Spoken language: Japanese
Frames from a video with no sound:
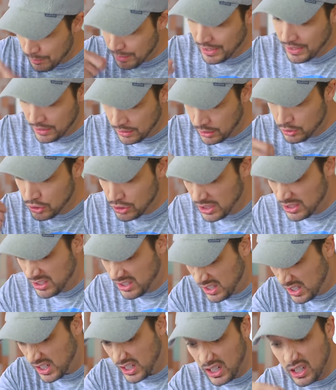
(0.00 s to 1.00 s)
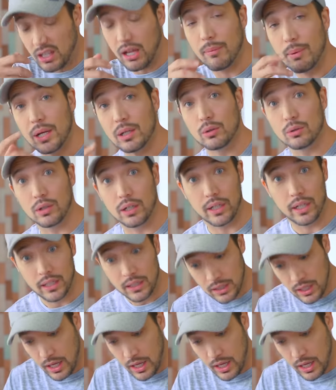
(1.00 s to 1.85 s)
ビリーギリギリ食べることができ